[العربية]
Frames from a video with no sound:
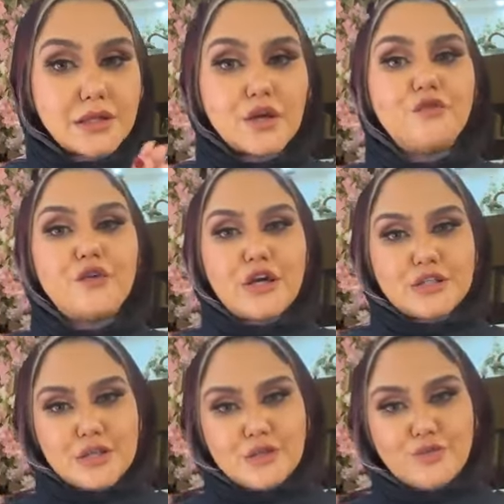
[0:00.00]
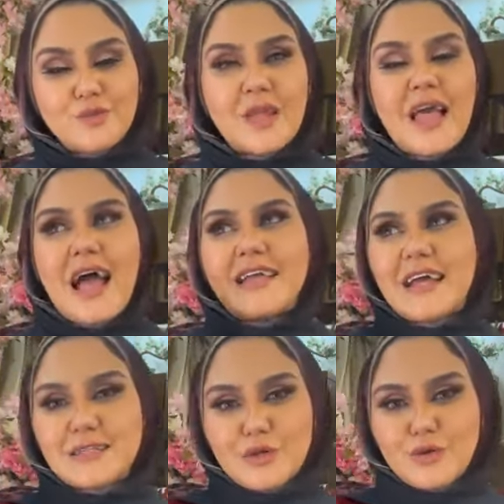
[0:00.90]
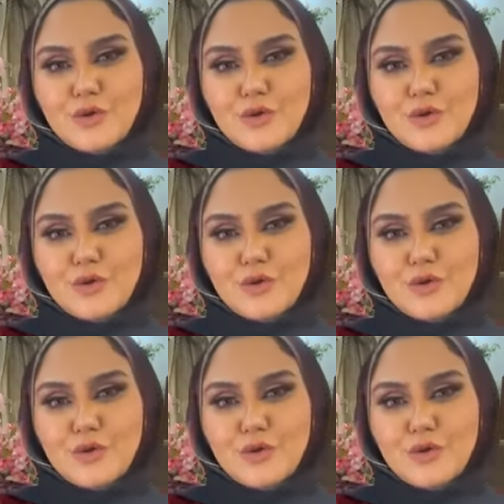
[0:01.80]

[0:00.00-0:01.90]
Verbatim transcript: ثق في احساسه انا عايزه اقول